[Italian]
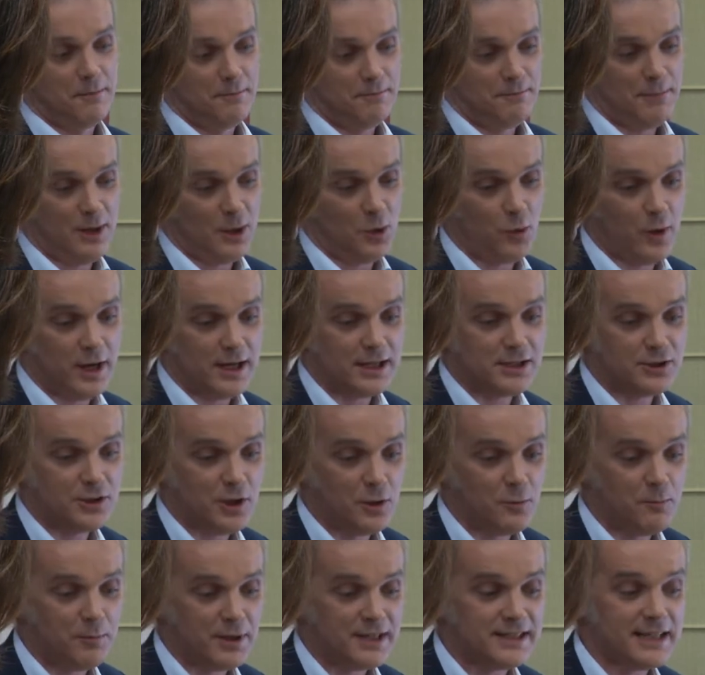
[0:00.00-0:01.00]
Ma questo è
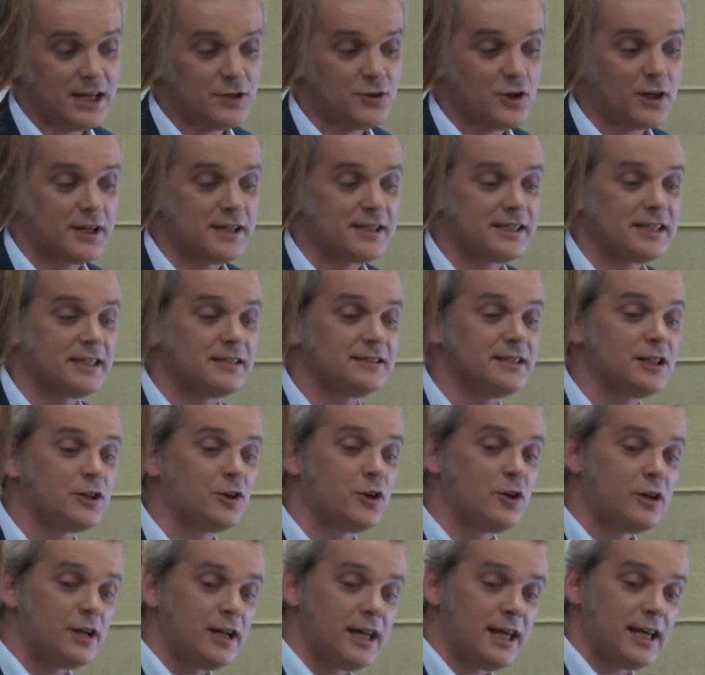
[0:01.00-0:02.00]
un passaggio che si
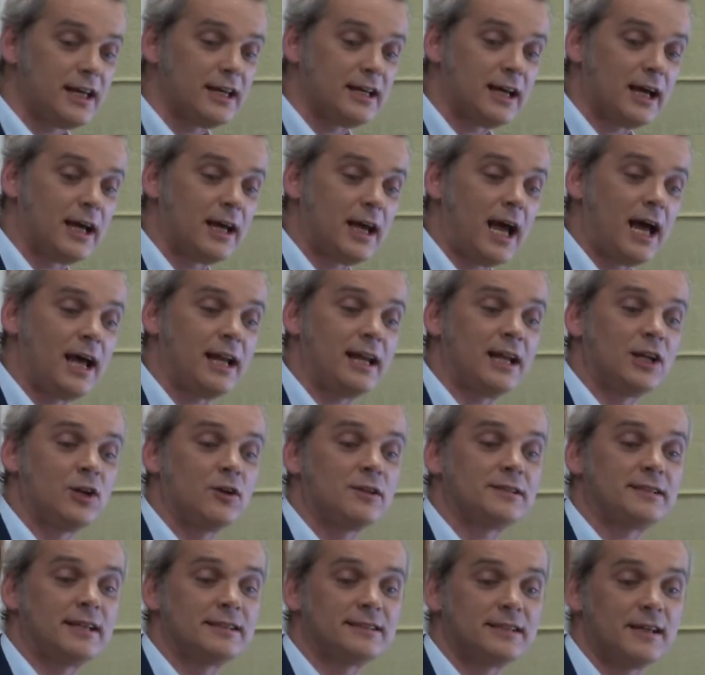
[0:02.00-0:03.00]
ricollega alla
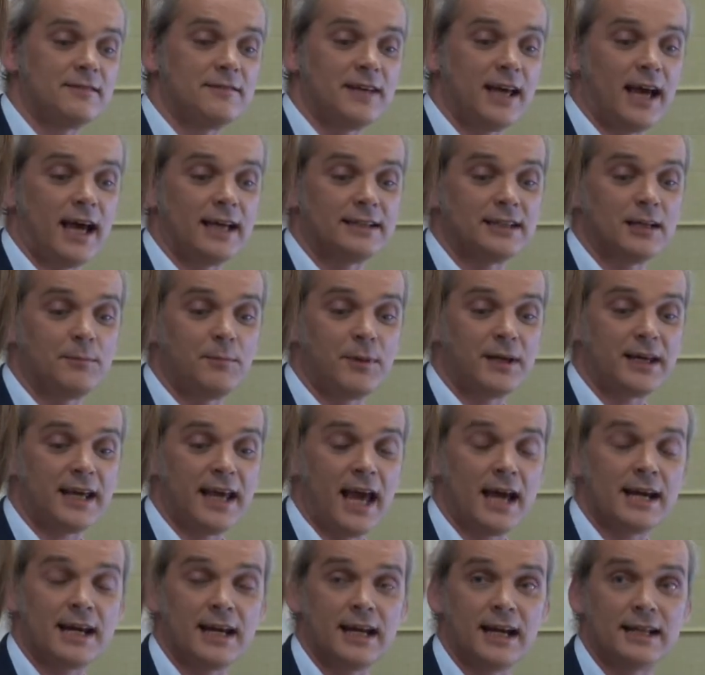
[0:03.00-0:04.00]
nostra Traviata, perché
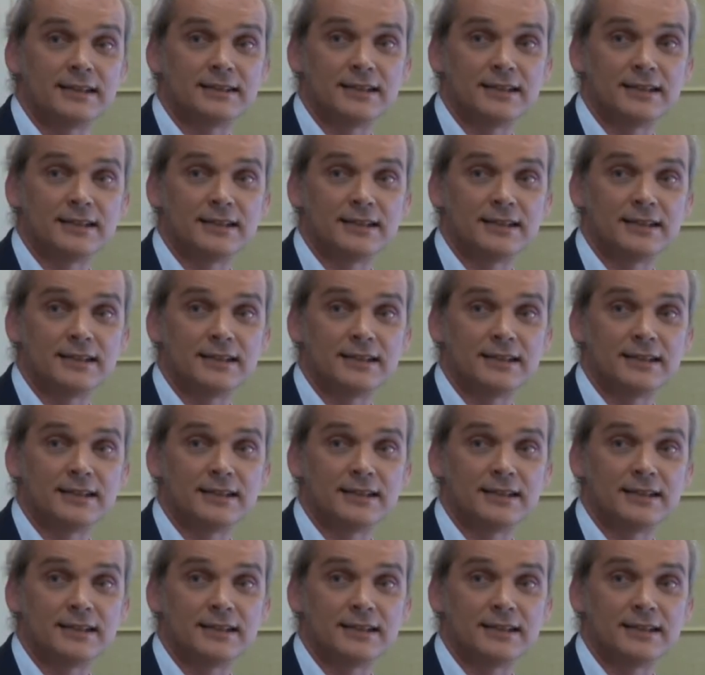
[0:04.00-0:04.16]
anche la